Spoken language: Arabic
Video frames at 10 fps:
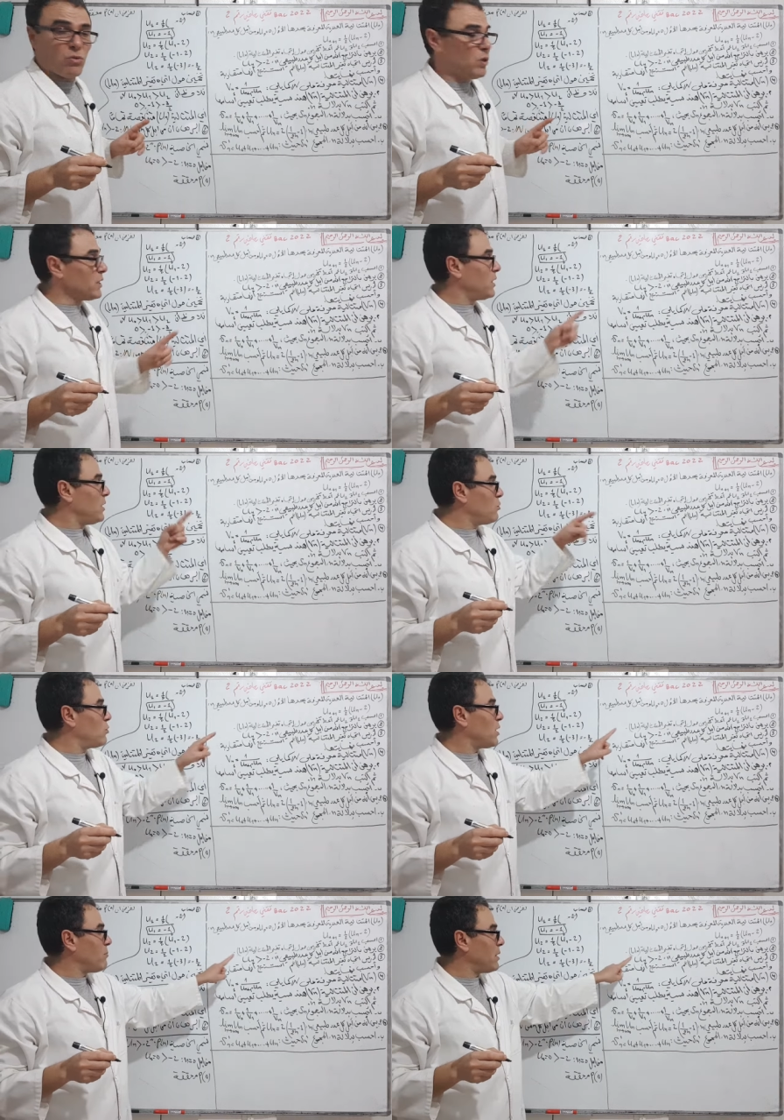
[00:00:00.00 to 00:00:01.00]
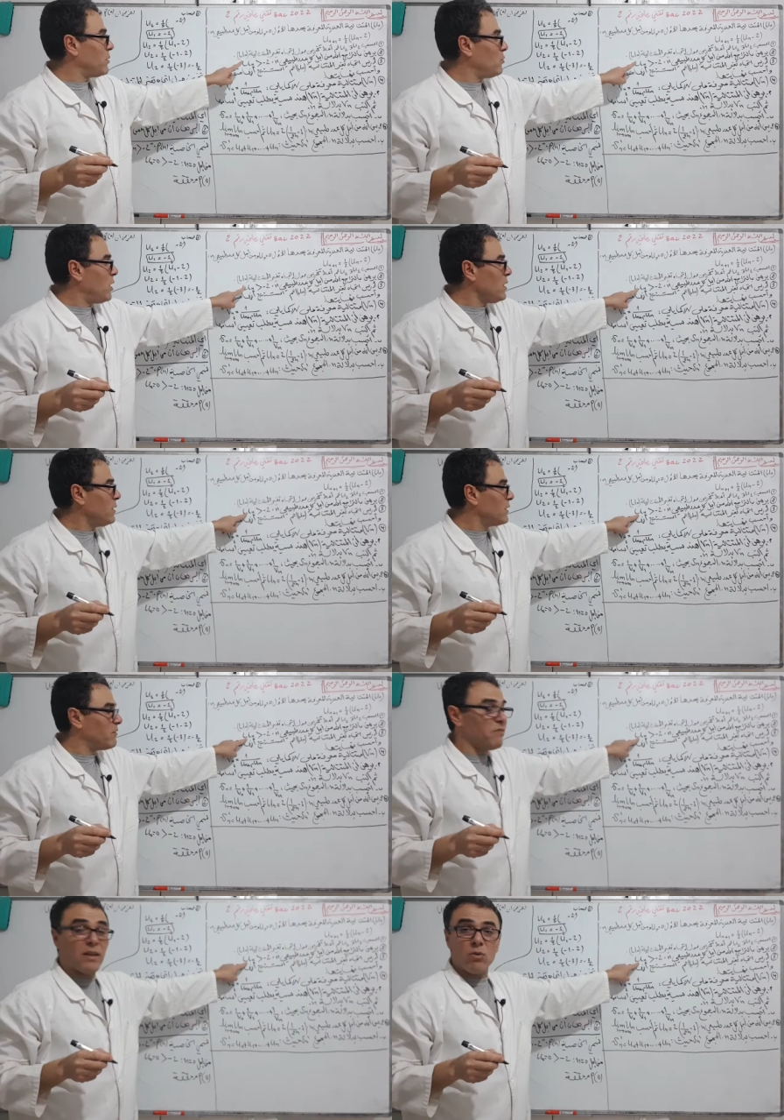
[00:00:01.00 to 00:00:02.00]
ولادي اللي قلنا برهنوها
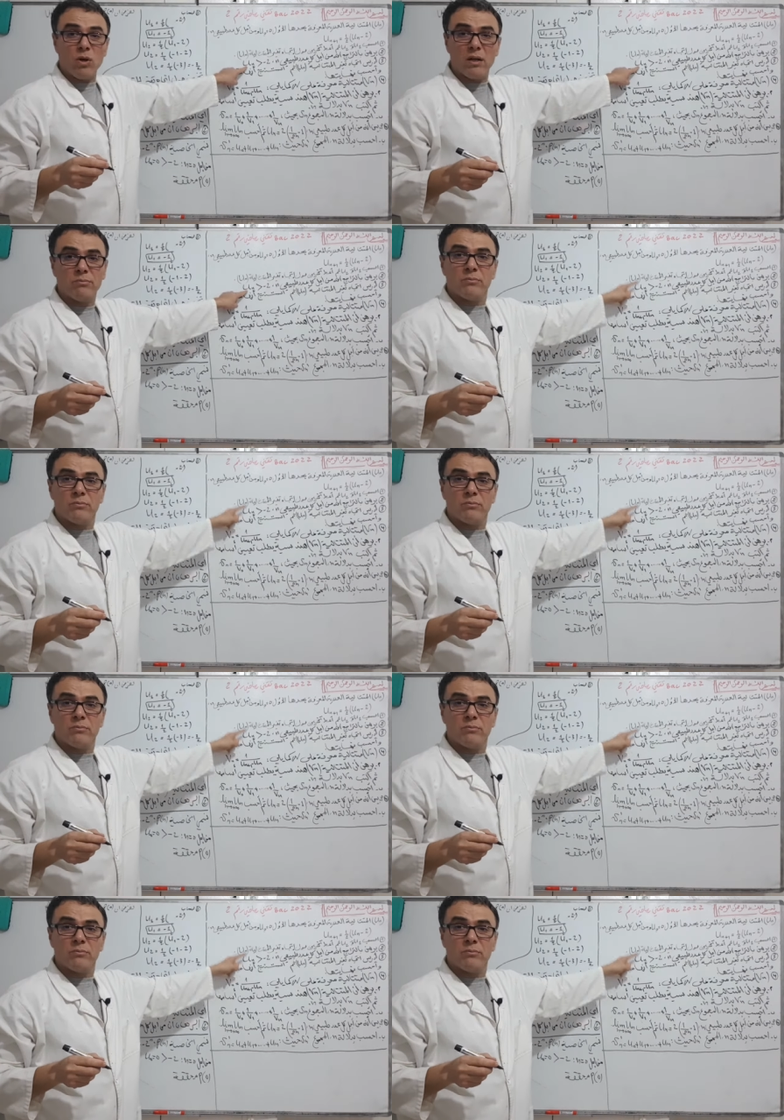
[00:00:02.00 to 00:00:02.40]
نفرضوها